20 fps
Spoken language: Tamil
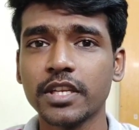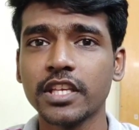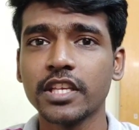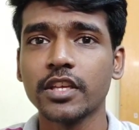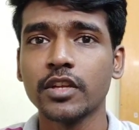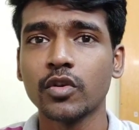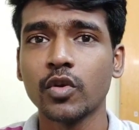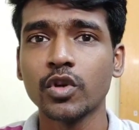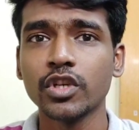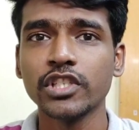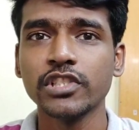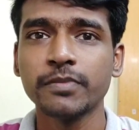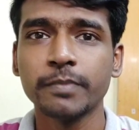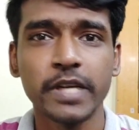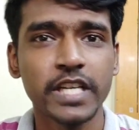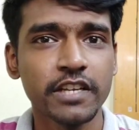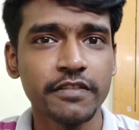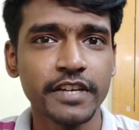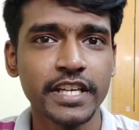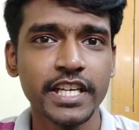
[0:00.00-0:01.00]
நீங்கள் நோட்டீஸ்
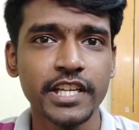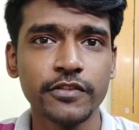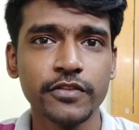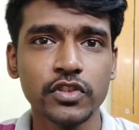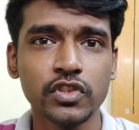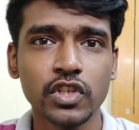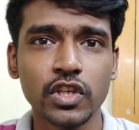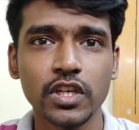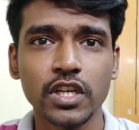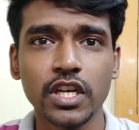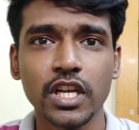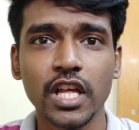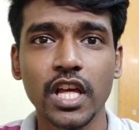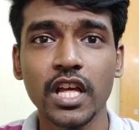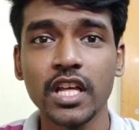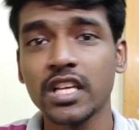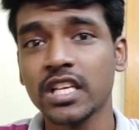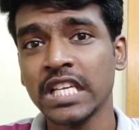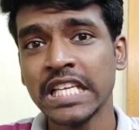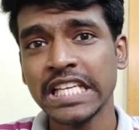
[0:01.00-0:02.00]
பண்ண வேண்டிய விஷயம் என்னென்னா